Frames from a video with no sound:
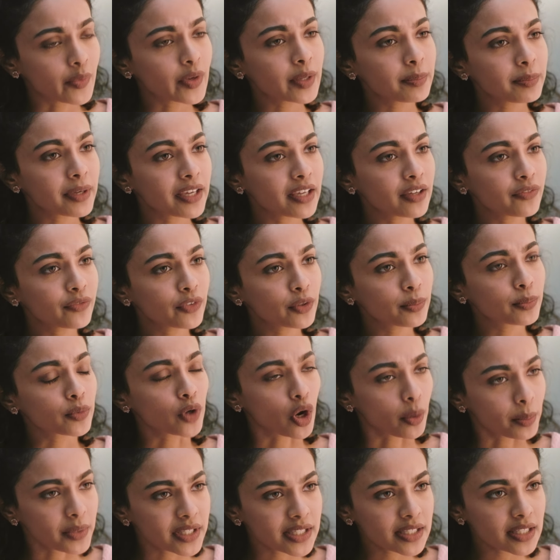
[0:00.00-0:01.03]
డబ్బులు
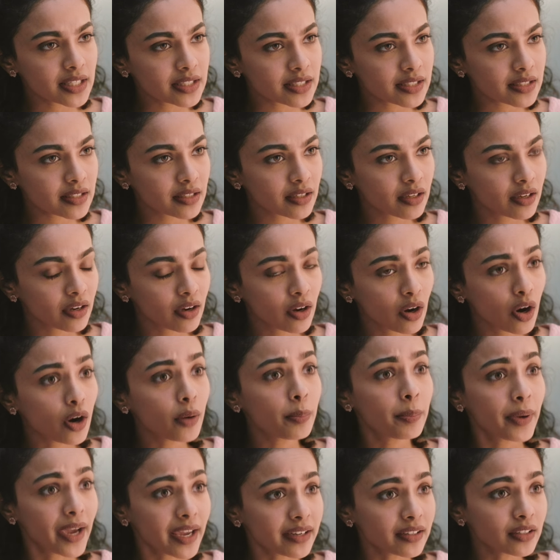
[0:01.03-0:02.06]
ఇస్తున్నామా లేదా
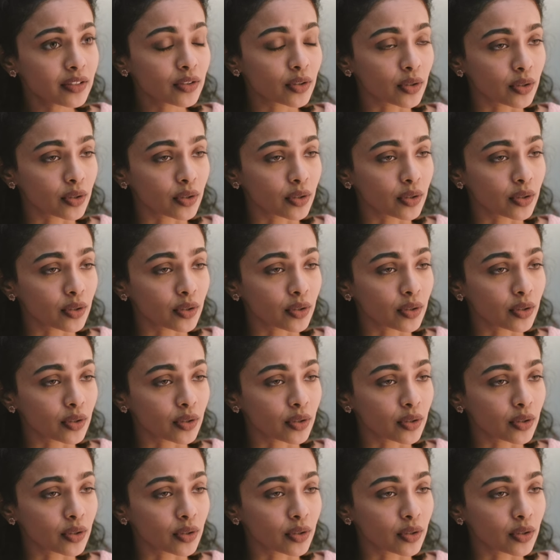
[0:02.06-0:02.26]
తల్లిదండ్రులు కావడం కోసం